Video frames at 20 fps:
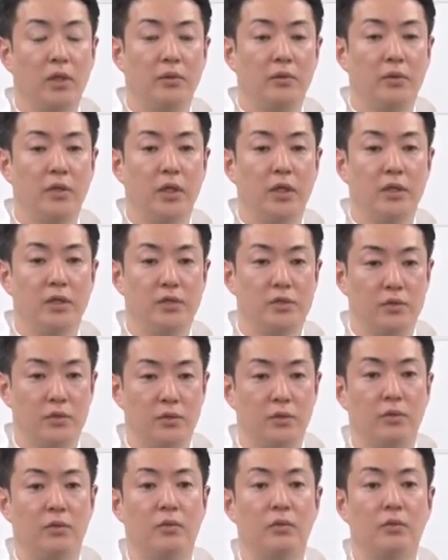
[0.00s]
あの会
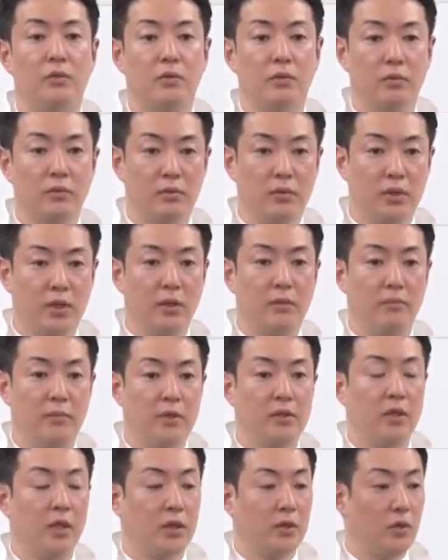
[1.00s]
場で
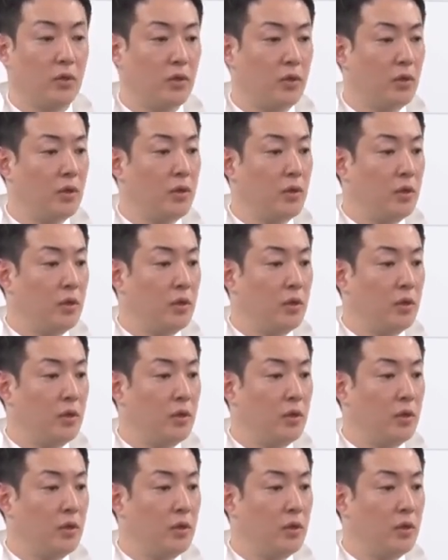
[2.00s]
別にあの